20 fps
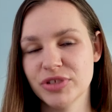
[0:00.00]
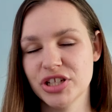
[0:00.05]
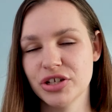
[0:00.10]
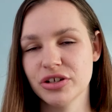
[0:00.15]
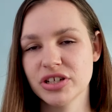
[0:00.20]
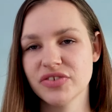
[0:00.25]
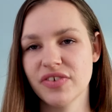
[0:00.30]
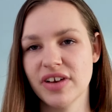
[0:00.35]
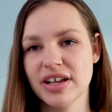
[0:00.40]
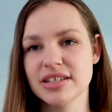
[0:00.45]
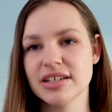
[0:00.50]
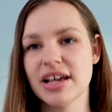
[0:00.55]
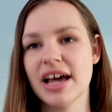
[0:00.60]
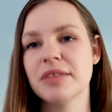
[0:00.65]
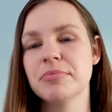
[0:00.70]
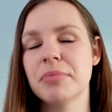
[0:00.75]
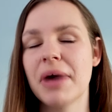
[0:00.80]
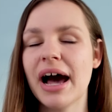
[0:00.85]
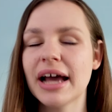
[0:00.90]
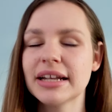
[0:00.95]
beziehungsweise
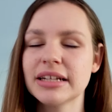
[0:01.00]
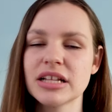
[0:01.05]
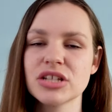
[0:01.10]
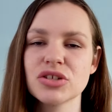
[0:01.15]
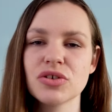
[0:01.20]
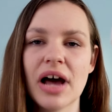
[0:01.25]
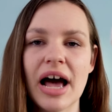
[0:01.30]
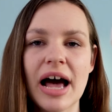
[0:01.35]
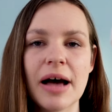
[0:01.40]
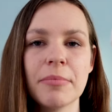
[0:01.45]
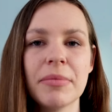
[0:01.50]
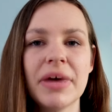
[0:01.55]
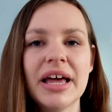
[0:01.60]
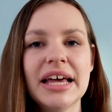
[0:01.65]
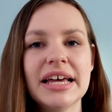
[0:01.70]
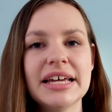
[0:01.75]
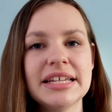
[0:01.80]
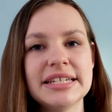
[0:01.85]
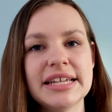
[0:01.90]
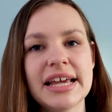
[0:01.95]
einen Partner zu haben,
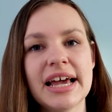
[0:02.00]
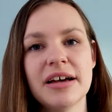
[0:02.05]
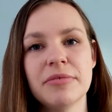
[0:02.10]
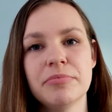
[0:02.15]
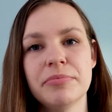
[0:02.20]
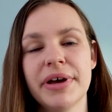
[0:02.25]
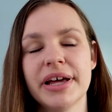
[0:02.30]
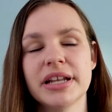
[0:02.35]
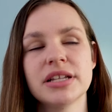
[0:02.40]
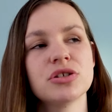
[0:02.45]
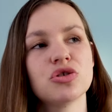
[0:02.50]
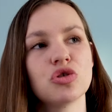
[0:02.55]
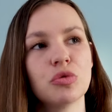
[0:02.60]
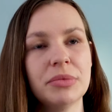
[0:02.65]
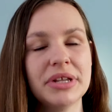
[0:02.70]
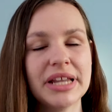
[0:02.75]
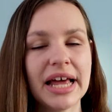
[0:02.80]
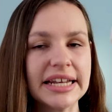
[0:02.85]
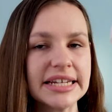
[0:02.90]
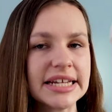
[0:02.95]
der im Bett
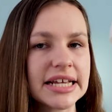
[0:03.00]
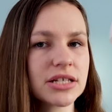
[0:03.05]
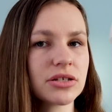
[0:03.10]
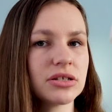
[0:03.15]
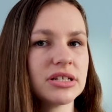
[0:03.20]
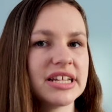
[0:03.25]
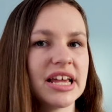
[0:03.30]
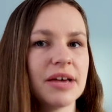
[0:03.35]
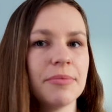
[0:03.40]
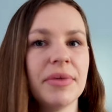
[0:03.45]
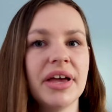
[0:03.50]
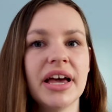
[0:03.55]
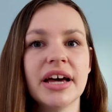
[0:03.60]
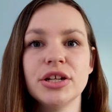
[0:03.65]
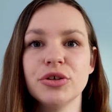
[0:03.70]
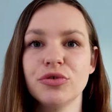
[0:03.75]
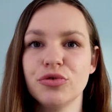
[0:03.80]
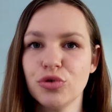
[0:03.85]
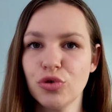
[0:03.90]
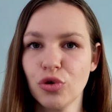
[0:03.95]
dominanter ist und der mehr
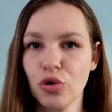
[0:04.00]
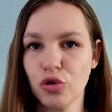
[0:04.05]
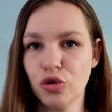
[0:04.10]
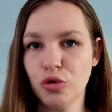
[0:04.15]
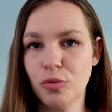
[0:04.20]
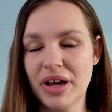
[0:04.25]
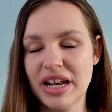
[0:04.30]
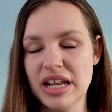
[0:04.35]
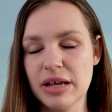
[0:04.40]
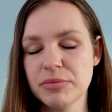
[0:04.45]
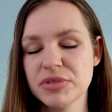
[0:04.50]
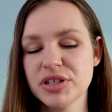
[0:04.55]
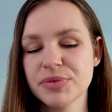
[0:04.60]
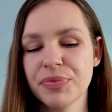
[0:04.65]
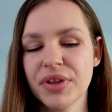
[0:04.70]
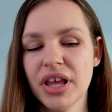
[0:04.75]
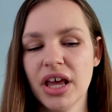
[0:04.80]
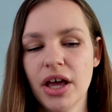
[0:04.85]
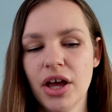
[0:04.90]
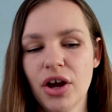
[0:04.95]
die Führung übernimmt.
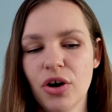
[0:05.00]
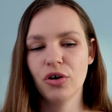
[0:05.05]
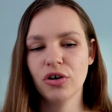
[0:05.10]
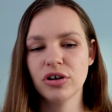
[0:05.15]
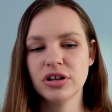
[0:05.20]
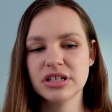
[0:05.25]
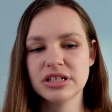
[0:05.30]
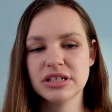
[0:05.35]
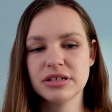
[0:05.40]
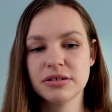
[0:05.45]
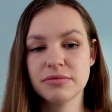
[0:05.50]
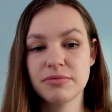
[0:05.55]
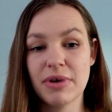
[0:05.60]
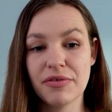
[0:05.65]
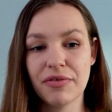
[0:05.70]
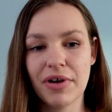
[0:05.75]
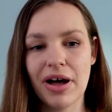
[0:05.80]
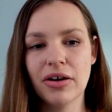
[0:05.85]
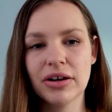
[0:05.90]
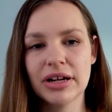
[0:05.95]
Und
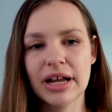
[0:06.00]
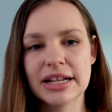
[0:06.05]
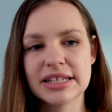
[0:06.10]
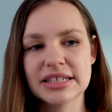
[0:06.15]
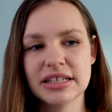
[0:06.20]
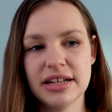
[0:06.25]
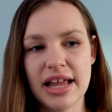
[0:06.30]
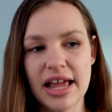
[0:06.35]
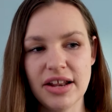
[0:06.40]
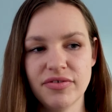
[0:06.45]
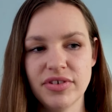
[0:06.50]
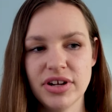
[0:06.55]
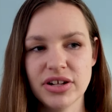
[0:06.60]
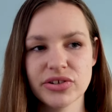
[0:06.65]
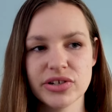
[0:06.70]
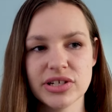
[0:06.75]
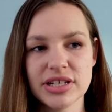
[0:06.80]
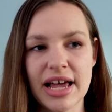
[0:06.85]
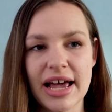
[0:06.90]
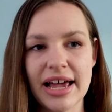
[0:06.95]
bei Frauen kann es dann entweder
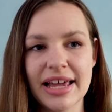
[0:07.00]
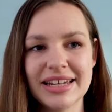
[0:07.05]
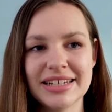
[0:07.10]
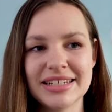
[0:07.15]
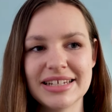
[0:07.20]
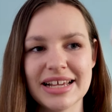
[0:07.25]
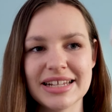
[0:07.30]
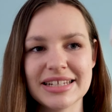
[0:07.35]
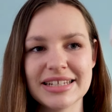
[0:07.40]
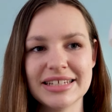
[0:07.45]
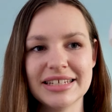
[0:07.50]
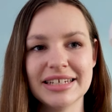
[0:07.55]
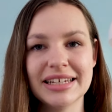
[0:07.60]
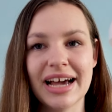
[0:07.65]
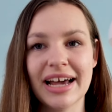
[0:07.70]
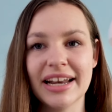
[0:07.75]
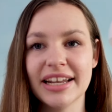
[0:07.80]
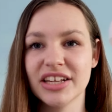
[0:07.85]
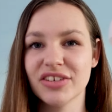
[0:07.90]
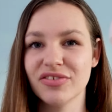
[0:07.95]
so sein, dass sie
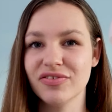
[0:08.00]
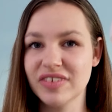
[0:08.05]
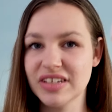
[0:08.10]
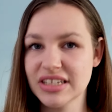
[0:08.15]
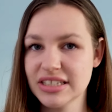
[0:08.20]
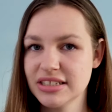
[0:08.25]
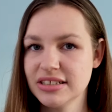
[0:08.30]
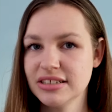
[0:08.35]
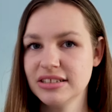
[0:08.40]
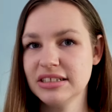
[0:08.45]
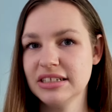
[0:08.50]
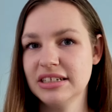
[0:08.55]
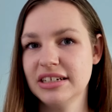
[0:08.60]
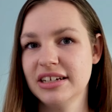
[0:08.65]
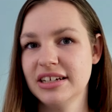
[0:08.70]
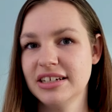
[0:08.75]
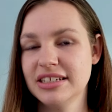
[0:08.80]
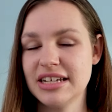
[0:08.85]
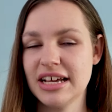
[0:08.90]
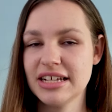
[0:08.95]
gar nicht wissen,
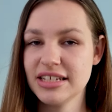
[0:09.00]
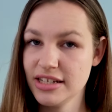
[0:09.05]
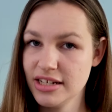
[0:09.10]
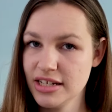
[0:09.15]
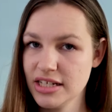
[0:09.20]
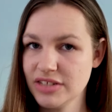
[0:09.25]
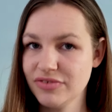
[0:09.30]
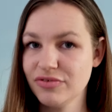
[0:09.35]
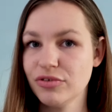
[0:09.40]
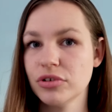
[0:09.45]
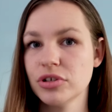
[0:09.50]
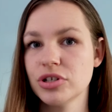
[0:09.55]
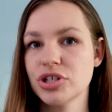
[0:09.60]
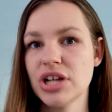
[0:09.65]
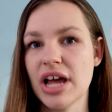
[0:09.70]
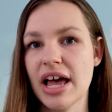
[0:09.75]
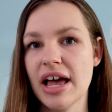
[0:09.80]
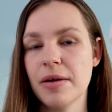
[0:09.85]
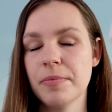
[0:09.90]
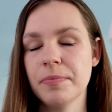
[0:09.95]
dass sie diesen
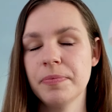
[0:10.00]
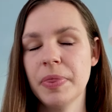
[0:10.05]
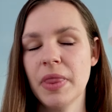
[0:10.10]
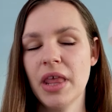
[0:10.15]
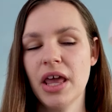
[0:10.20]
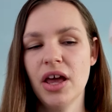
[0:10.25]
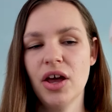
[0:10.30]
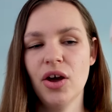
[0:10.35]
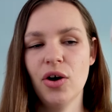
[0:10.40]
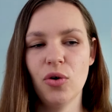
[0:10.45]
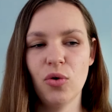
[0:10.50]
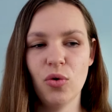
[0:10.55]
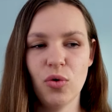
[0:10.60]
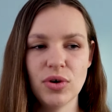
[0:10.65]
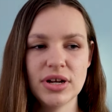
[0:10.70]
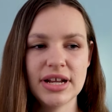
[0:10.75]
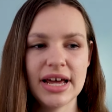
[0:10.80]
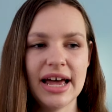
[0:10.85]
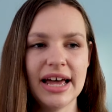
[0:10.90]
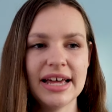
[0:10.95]
Wunsch haben
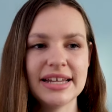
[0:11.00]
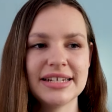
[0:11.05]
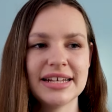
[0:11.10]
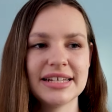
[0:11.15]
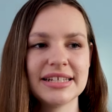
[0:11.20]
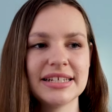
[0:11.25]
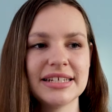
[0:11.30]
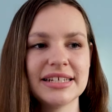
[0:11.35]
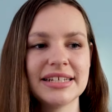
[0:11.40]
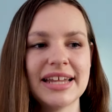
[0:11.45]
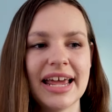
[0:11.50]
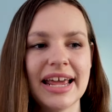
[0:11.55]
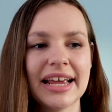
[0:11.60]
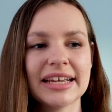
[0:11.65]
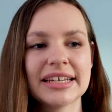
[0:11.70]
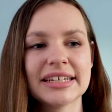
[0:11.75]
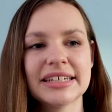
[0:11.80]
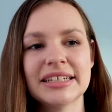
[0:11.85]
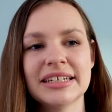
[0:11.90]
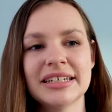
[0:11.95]
oder dass sie
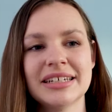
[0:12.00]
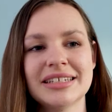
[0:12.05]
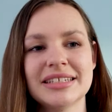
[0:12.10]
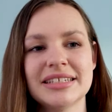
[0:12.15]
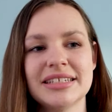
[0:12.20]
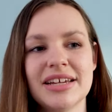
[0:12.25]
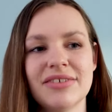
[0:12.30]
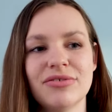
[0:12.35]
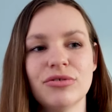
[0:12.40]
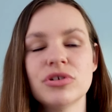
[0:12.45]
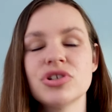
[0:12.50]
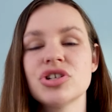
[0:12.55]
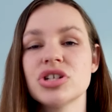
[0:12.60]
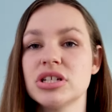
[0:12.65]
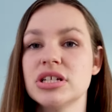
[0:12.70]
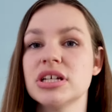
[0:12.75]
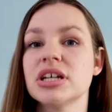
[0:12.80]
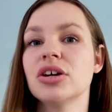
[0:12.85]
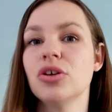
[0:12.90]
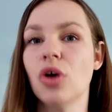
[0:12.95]
denken, der Wunsch
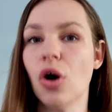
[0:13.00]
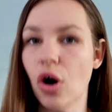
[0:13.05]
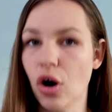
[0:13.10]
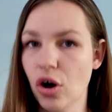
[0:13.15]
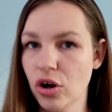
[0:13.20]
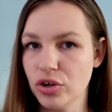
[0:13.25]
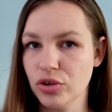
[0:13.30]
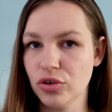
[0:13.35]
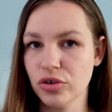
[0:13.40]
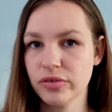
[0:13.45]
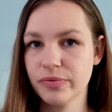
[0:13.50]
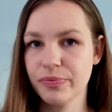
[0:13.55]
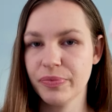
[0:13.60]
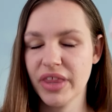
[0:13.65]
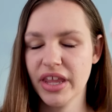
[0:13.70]
ist nicht in Ordnung.